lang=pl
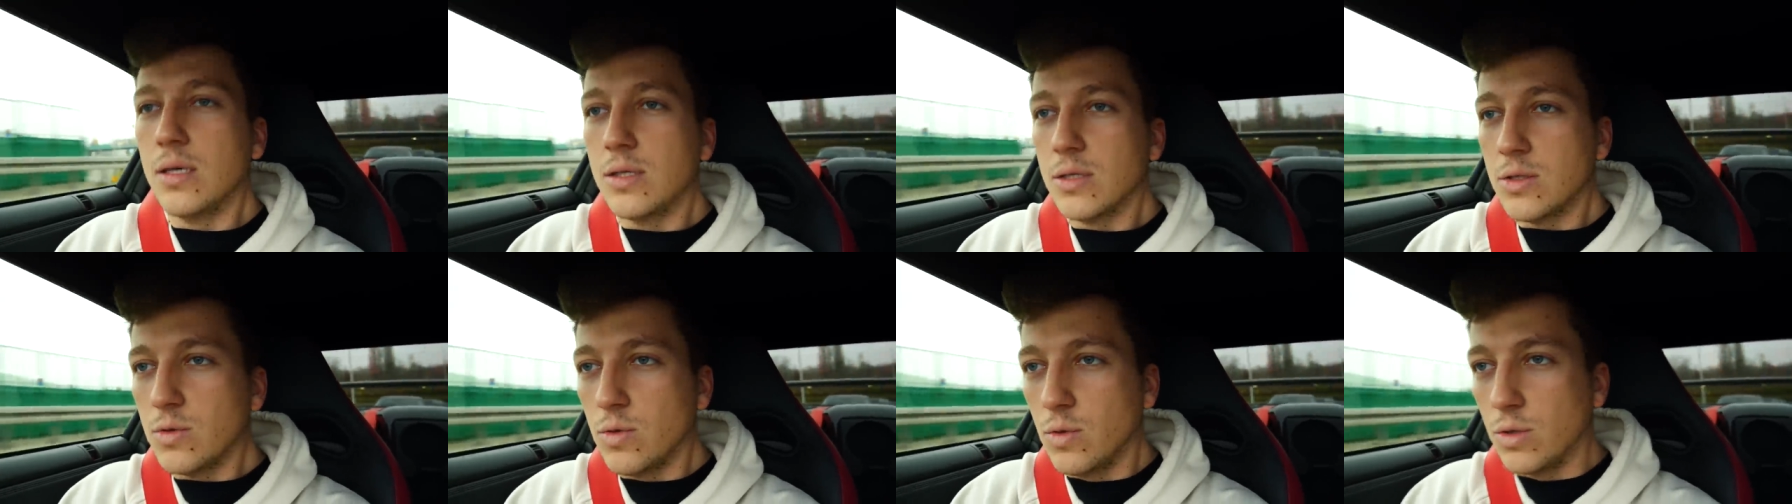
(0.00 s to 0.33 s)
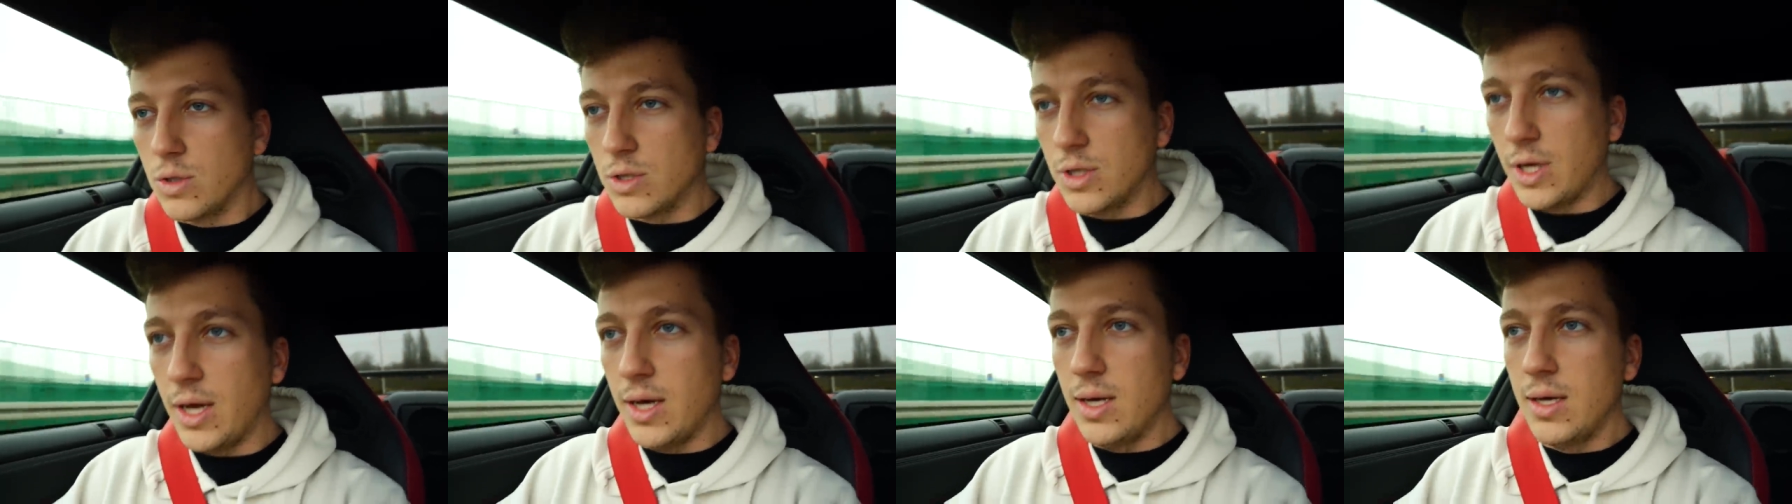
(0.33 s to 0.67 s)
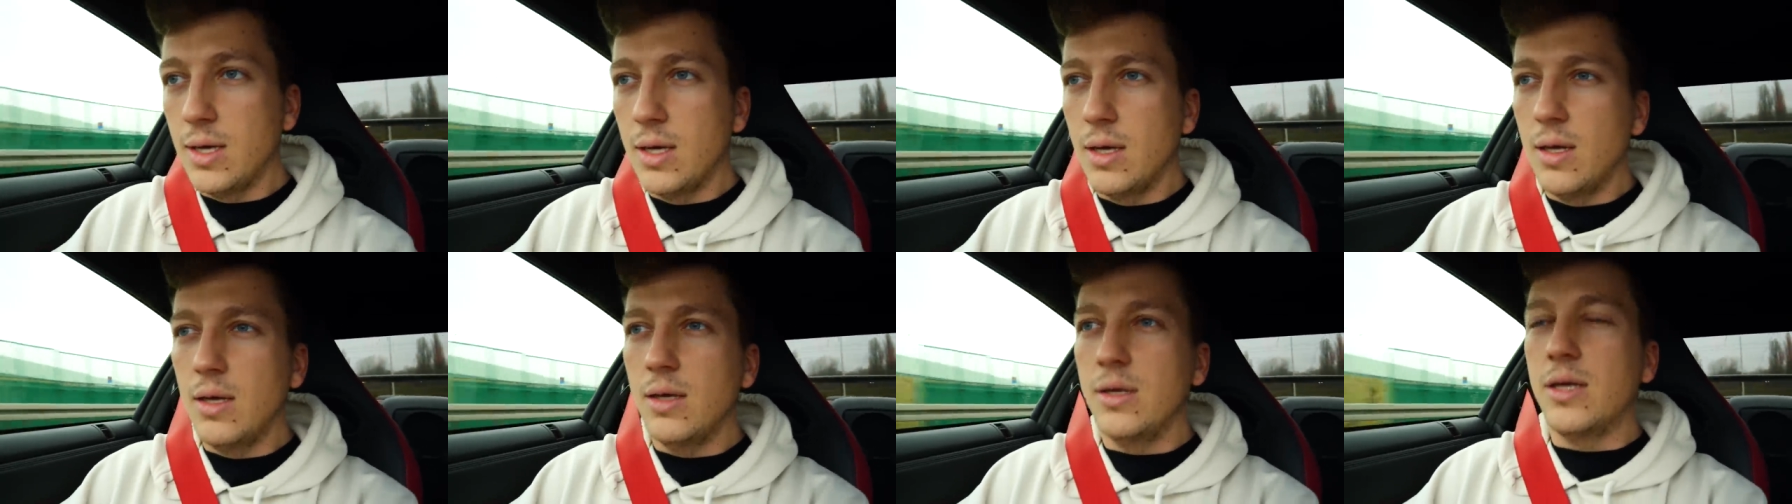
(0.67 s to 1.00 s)
Słusznie,
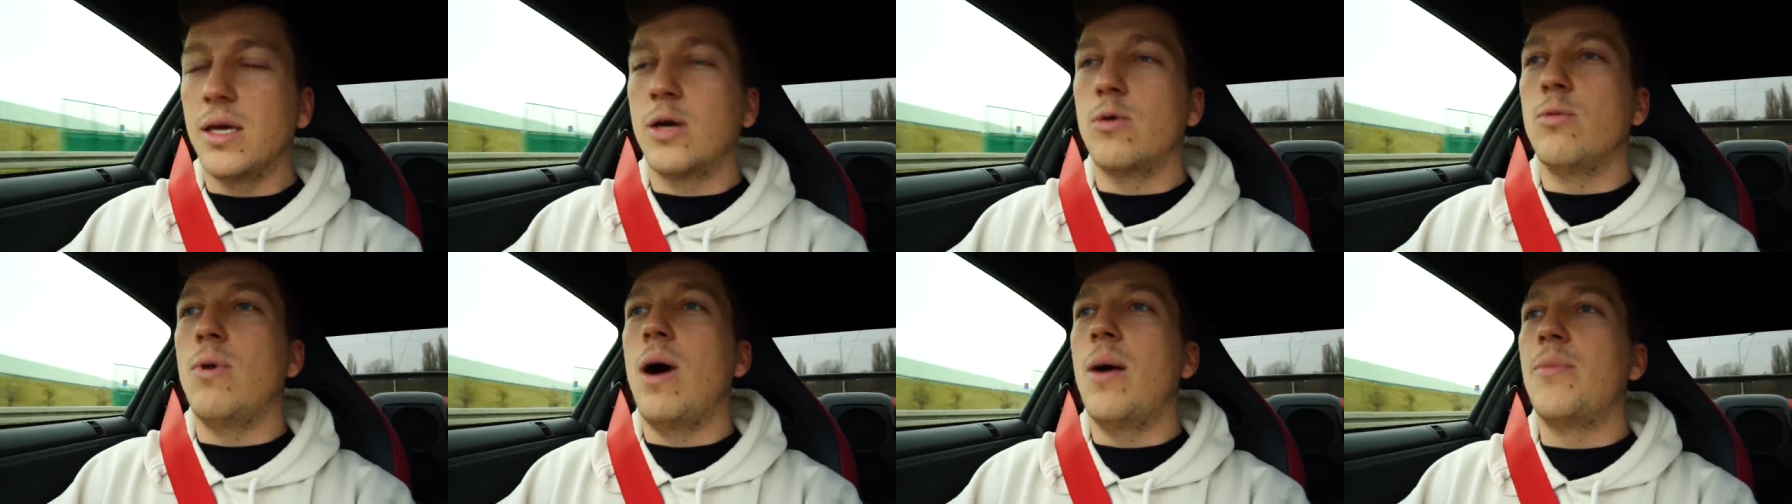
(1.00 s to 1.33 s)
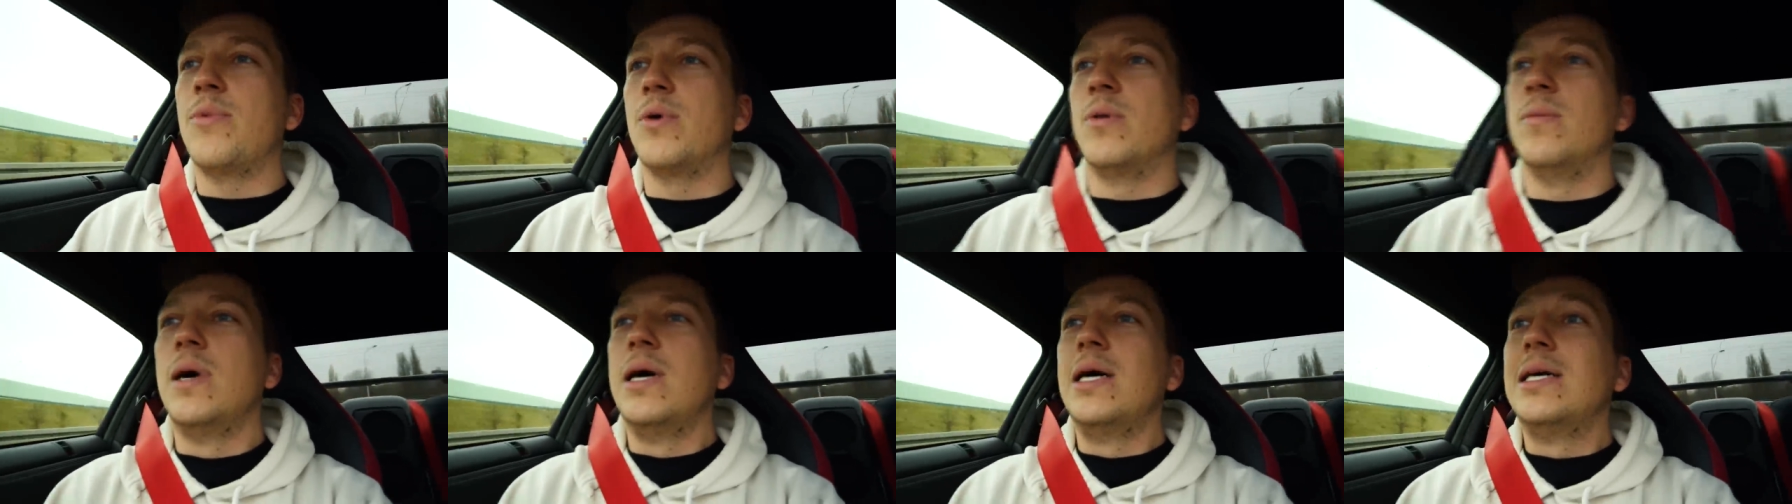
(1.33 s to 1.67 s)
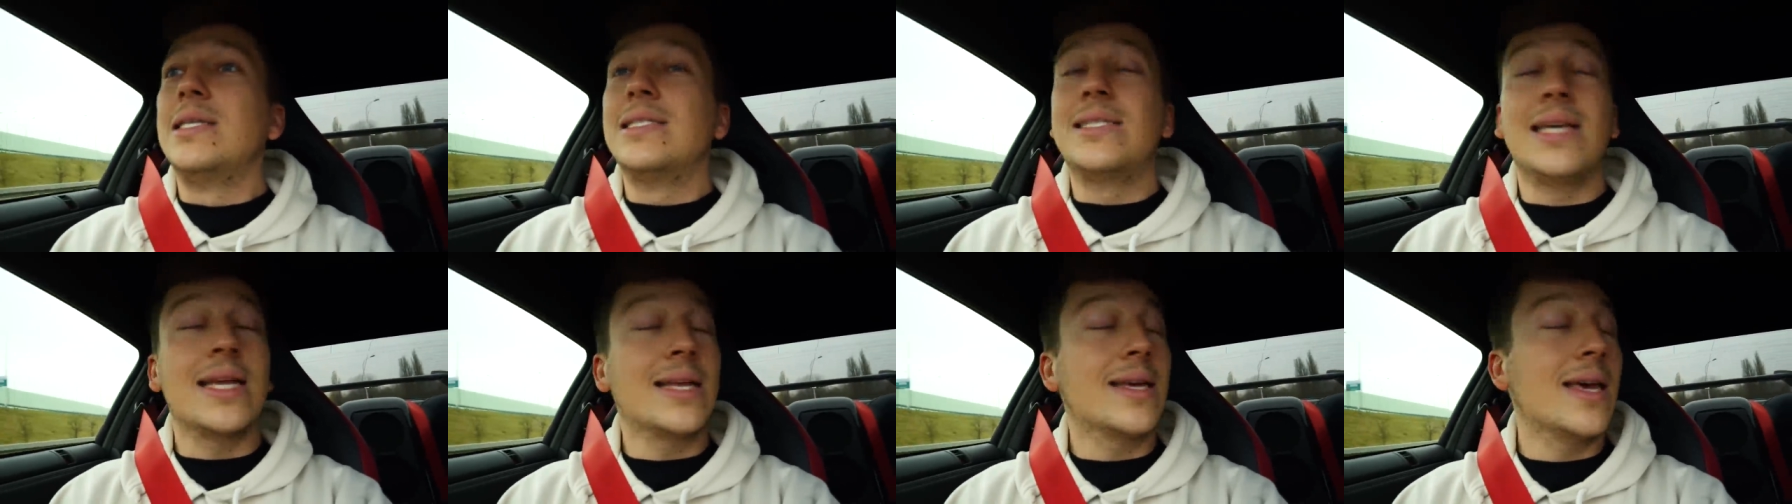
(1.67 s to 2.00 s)
niech łapią.
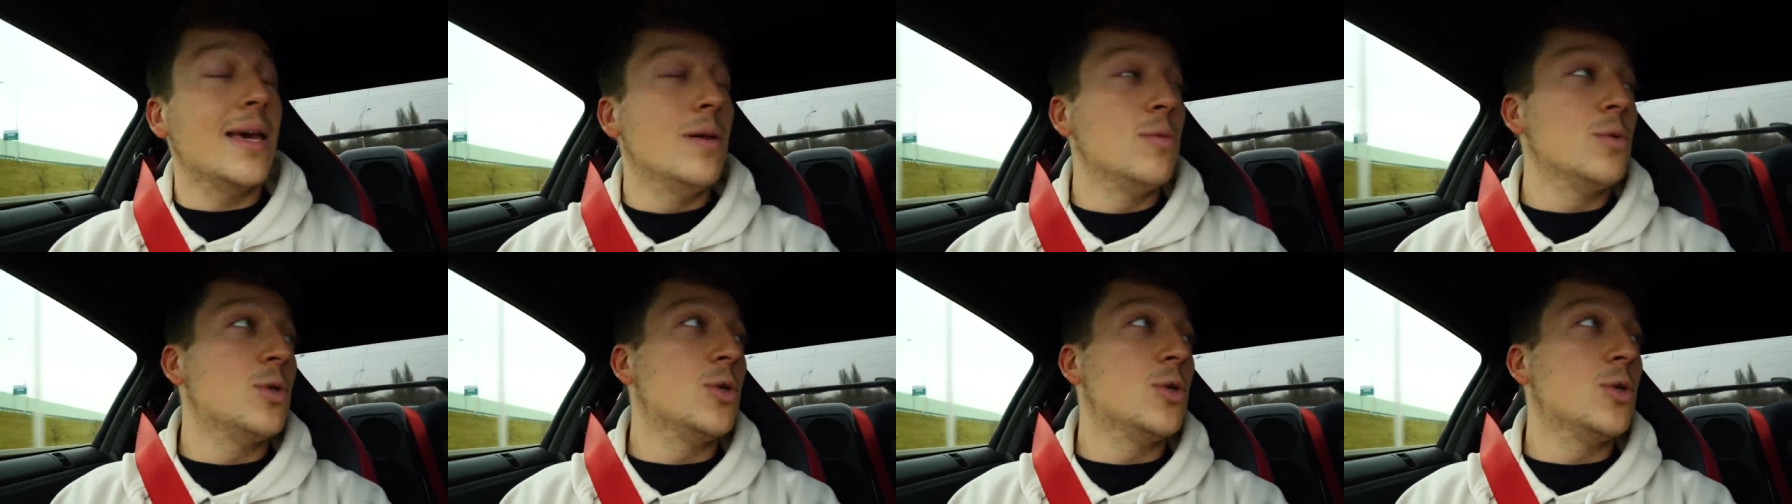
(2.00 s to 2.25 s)
Siergiej